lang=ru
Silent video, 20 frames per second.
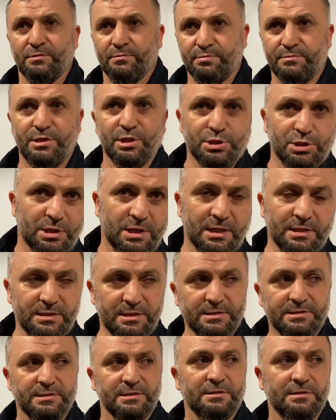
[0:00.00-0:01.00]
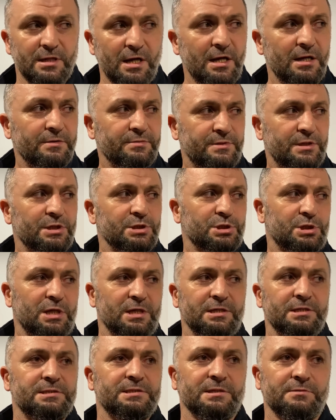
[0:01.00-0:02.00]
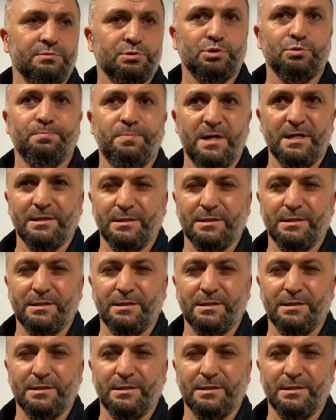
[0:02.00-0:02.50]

те же кондиции, да, в тех же кондициях выступать.